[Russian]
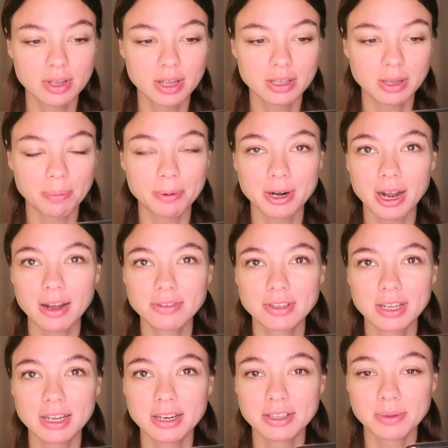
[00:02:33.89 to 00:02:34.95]
Это
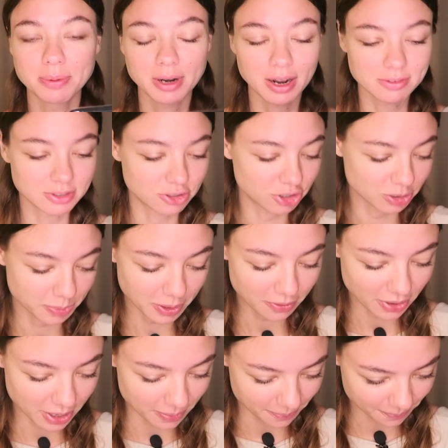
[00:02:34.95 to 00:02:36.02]
правда или неправда? Сейчас
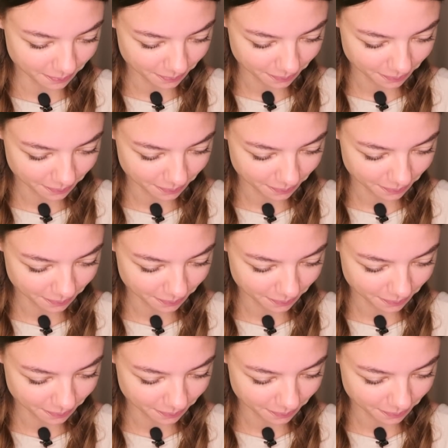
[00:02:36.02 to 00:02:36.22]
проверим.